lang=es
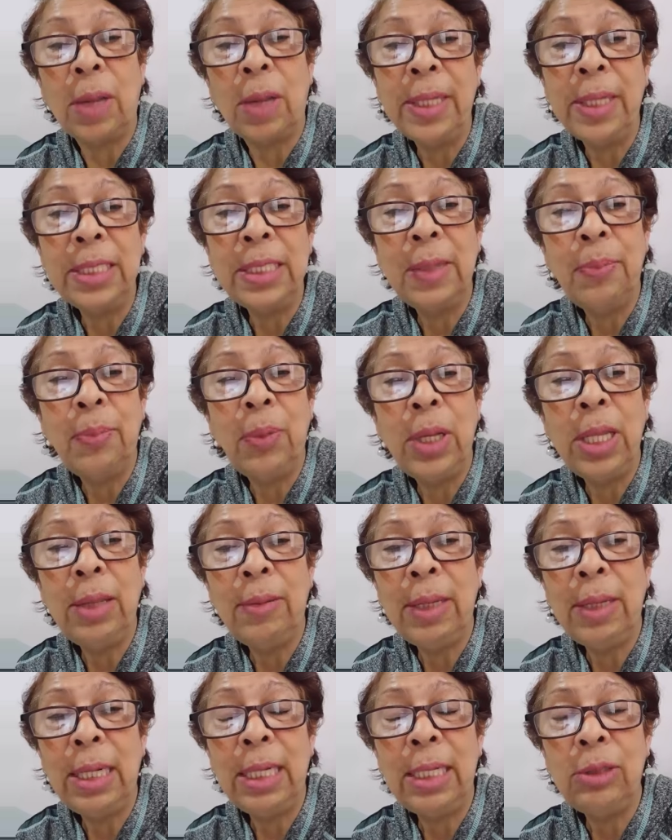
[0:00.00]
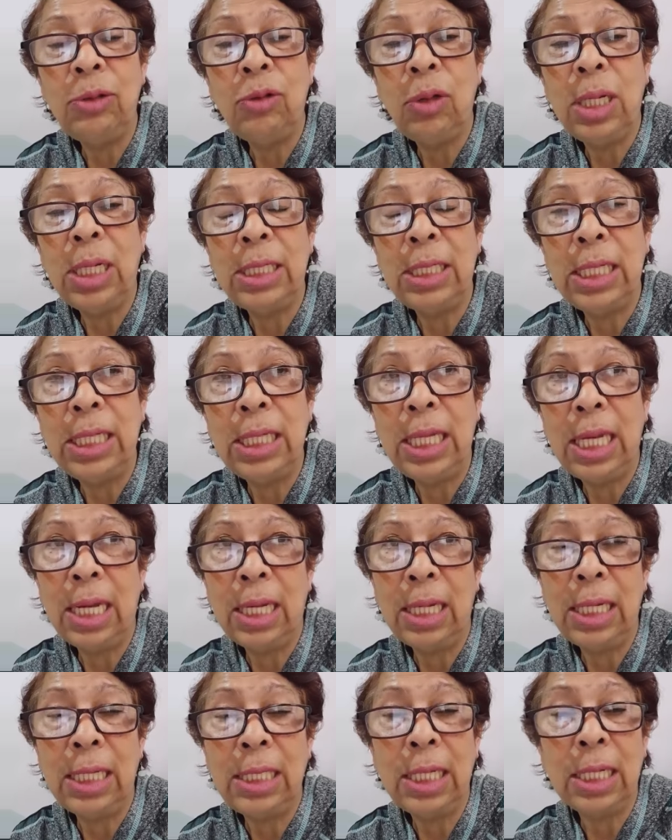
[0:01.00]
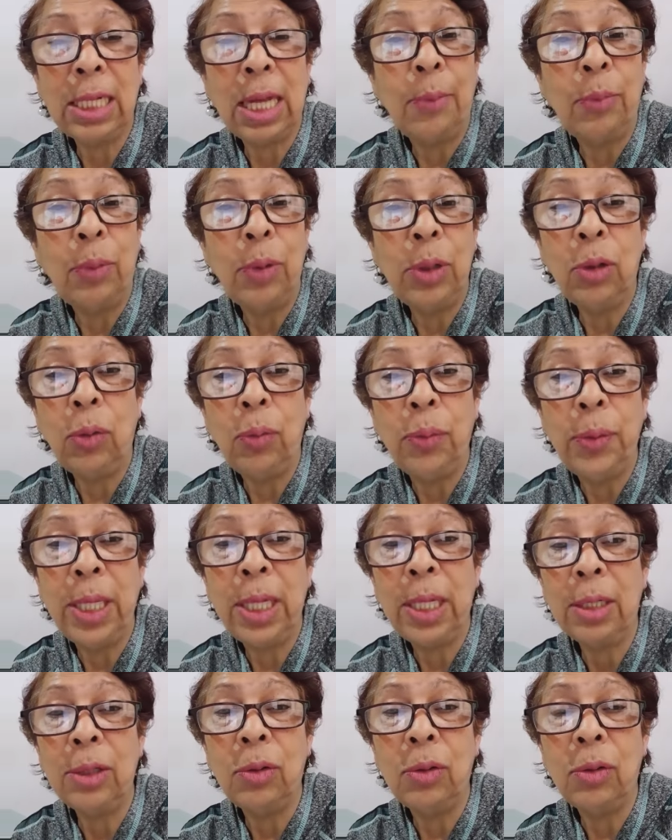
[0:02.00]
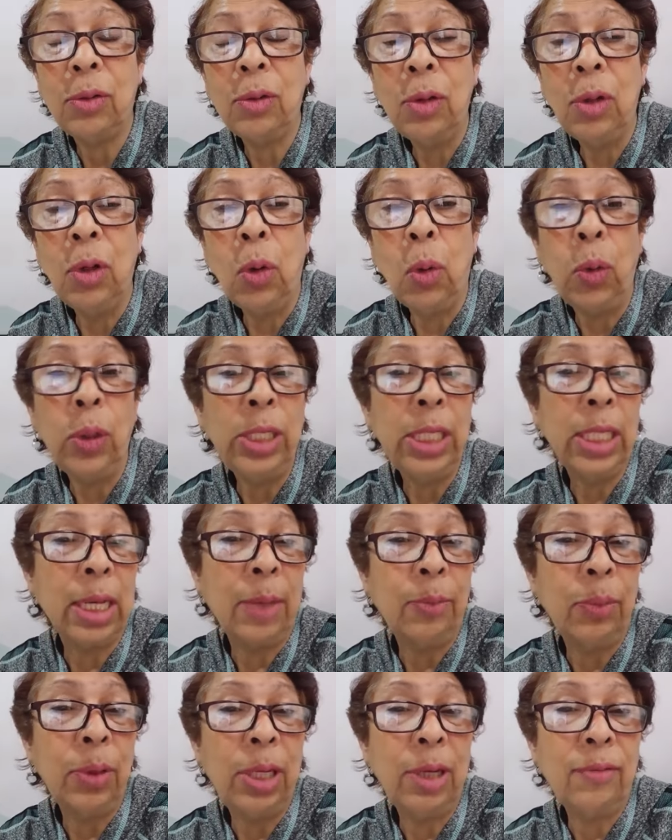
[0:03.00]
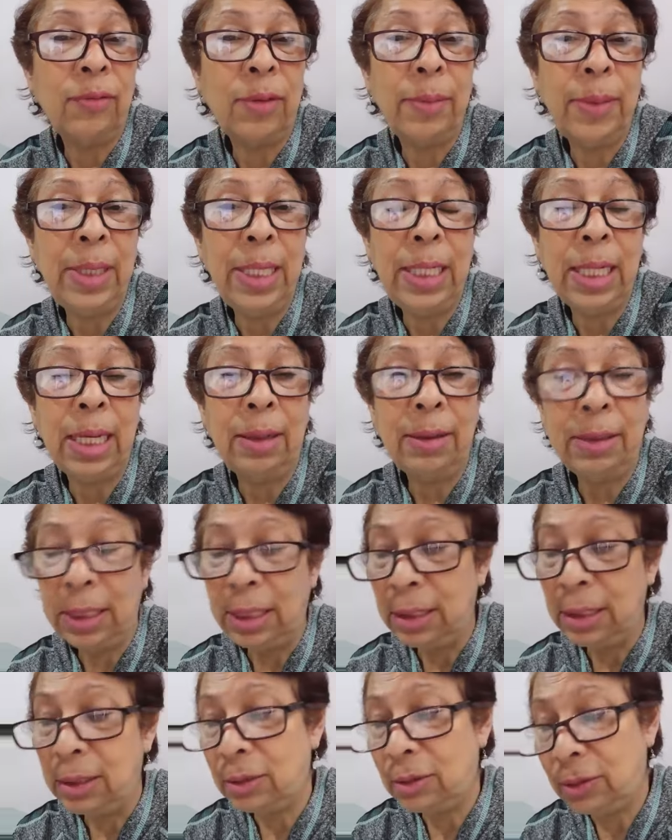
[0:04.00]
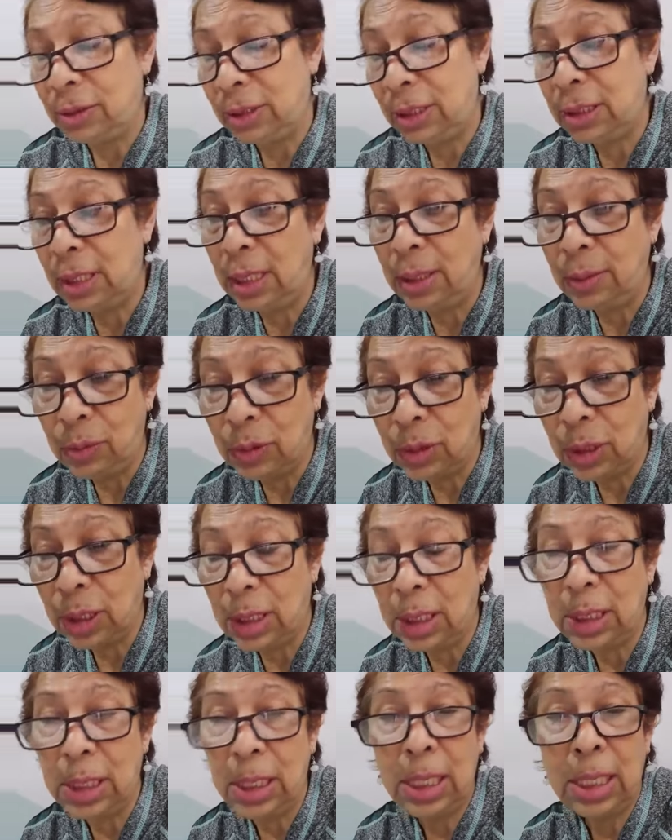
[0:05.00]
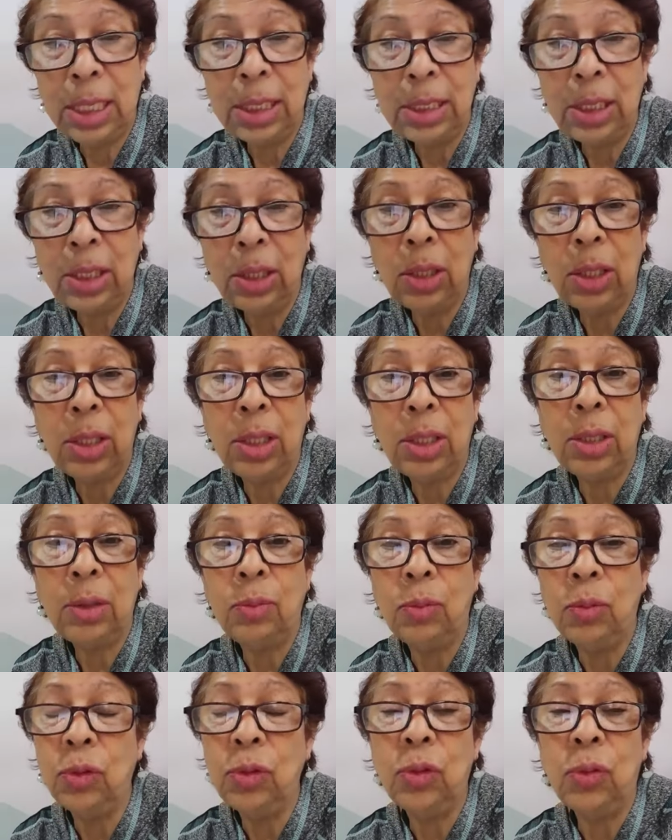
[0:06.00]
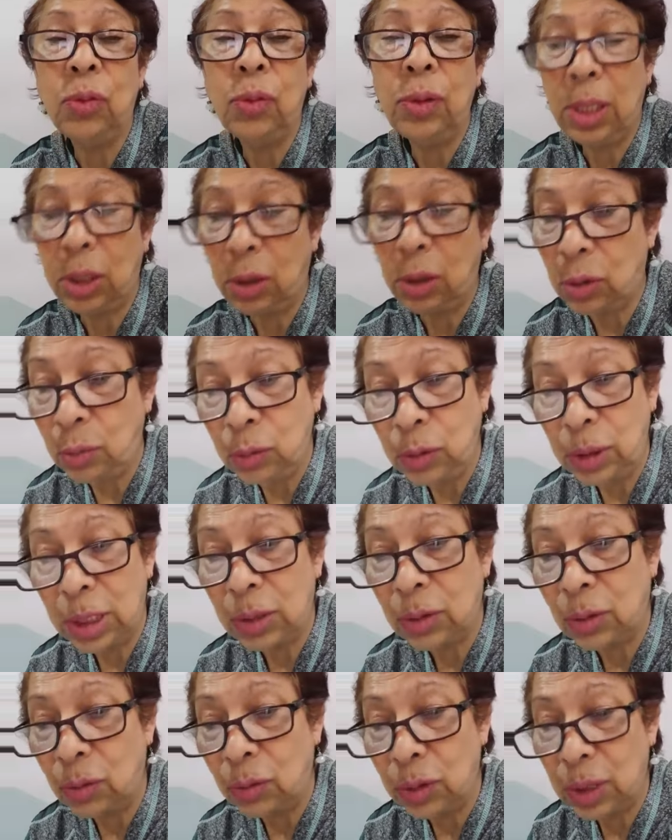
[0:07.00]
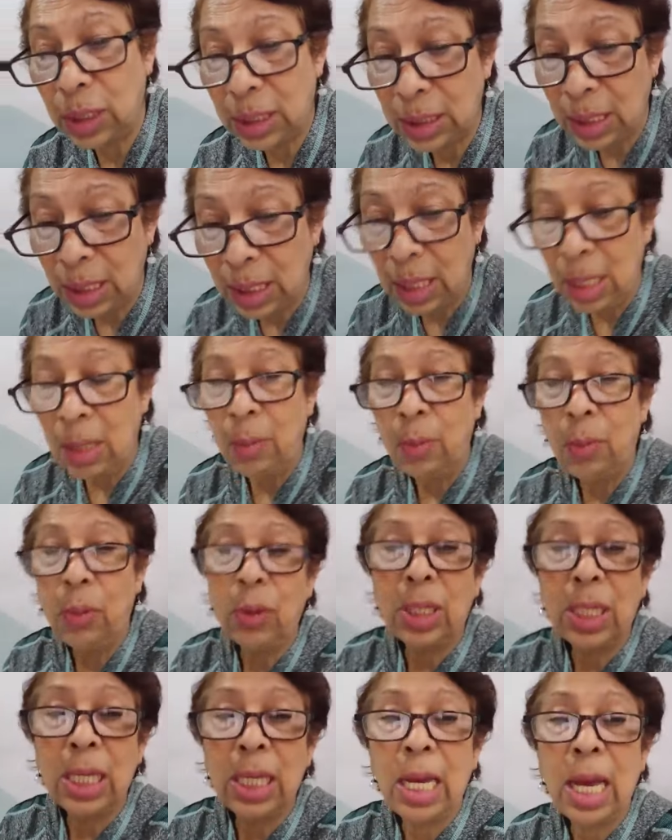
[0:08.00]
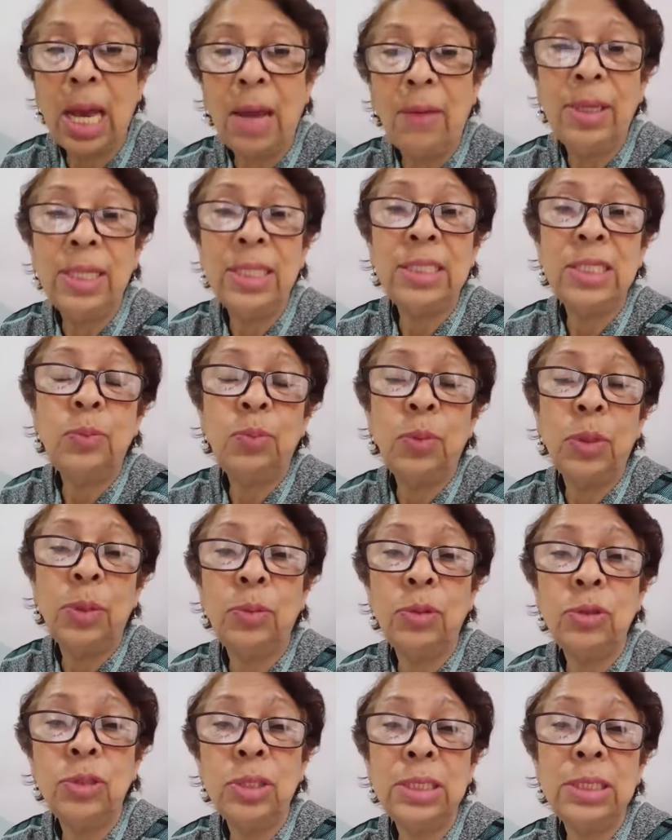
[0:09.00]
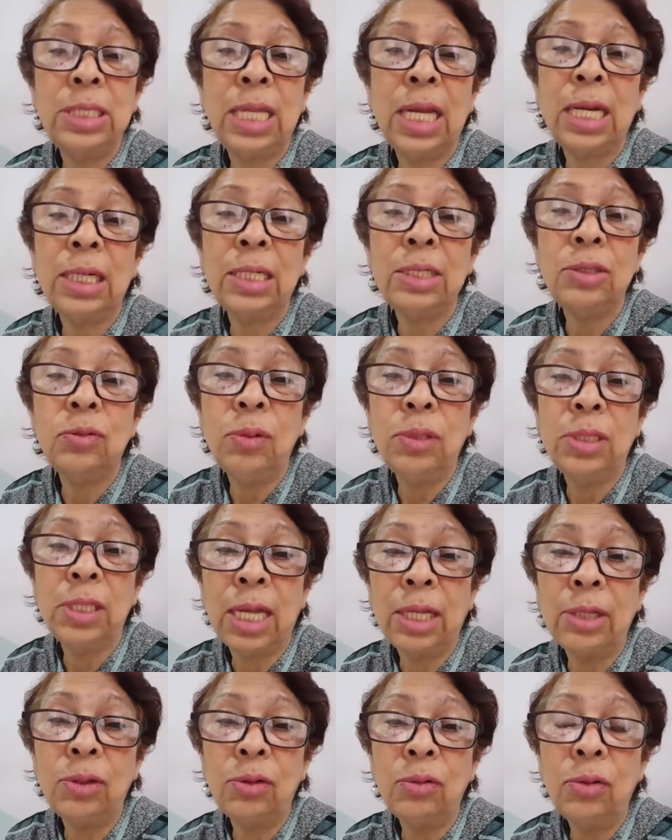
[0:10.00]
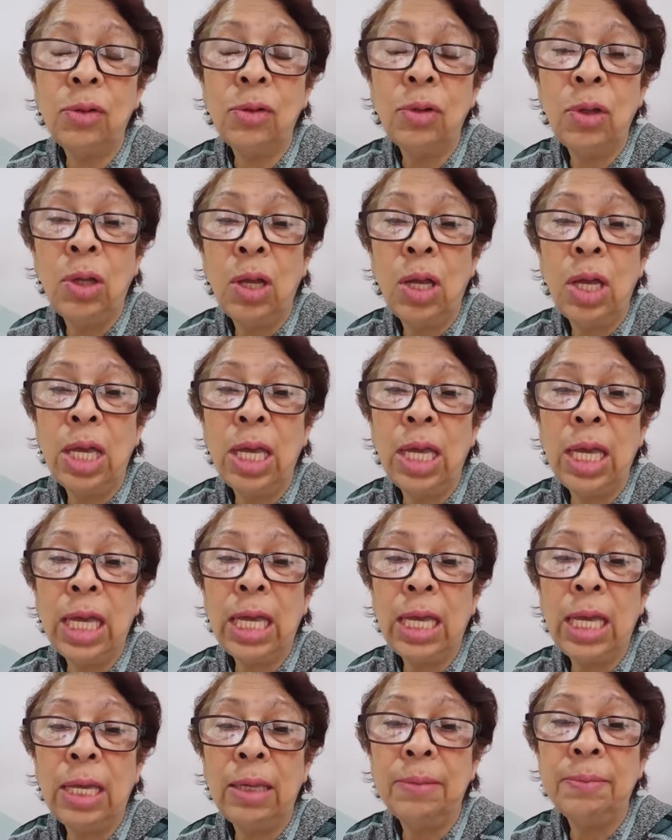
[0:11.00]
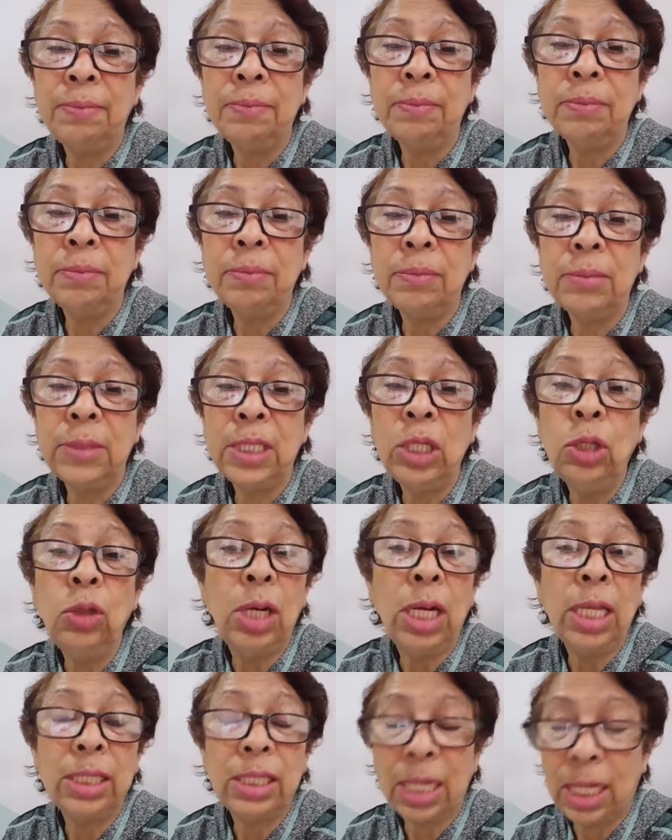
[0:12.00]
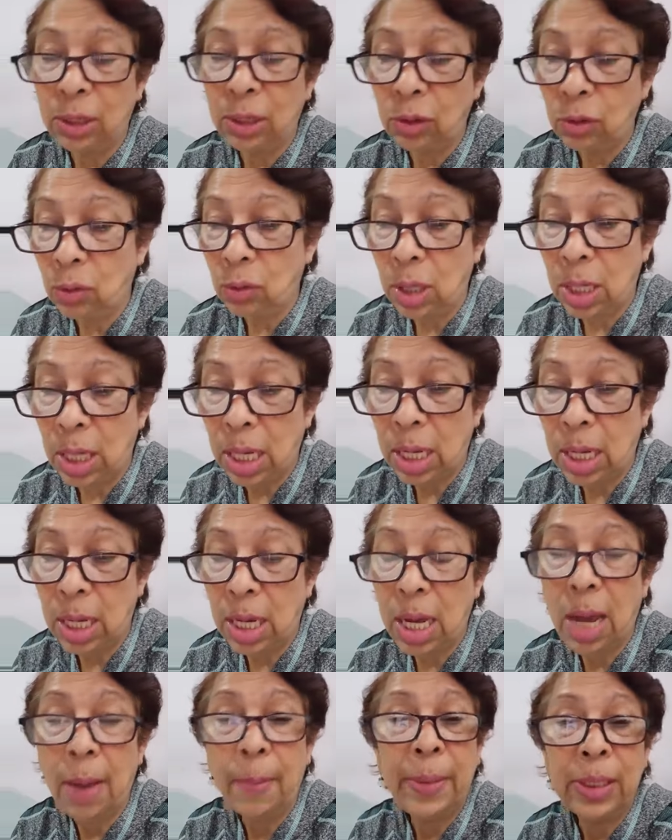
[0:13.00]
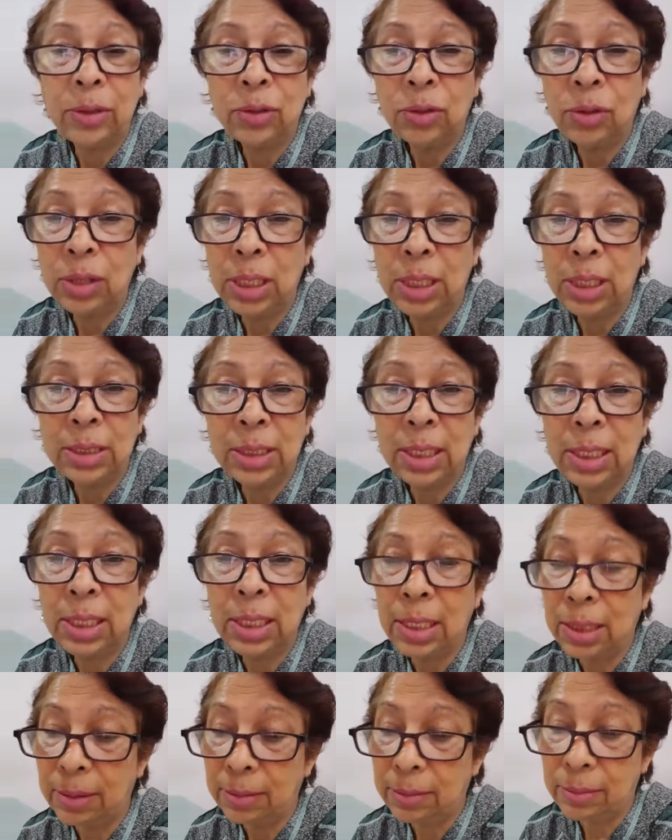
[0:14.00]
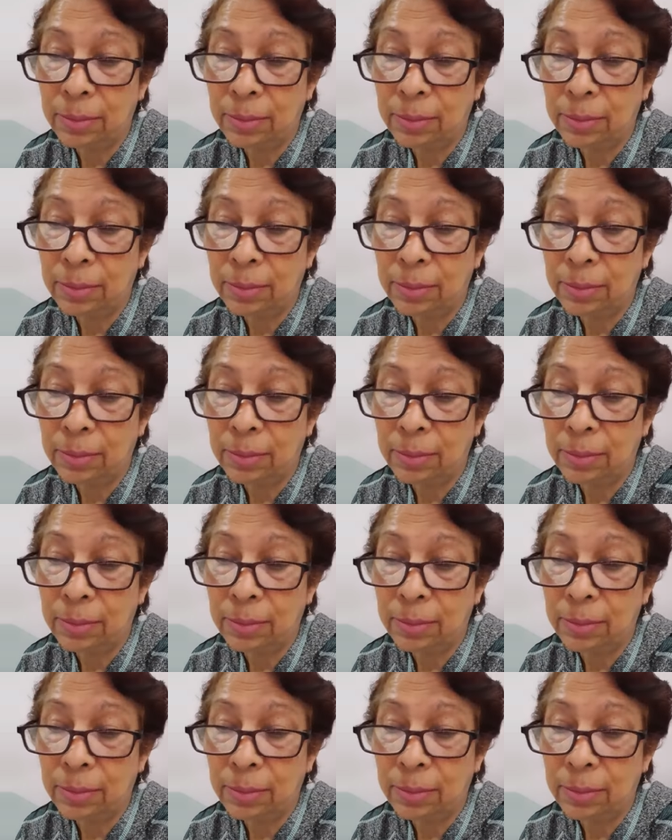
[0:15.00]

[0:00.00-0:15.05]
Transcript: también se puede ver la idolatría en el campo de gobierno o en el campo de la familia. Entonces tenemos que tener allí mucho cuidado con muchas cosas porque a veces podemos estar resultando eh, idolatrando a personas que